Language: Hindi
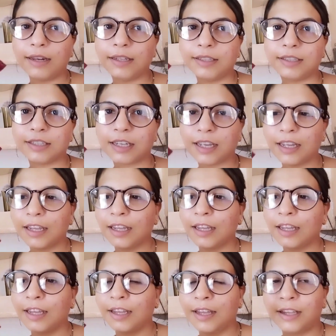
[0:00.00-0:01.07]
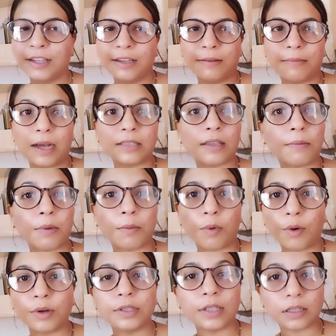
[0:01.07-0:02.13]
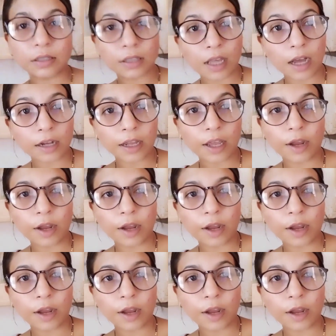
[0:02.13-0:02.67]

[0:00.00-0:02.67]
खा लीजिए बाजार में बहुत सस्ते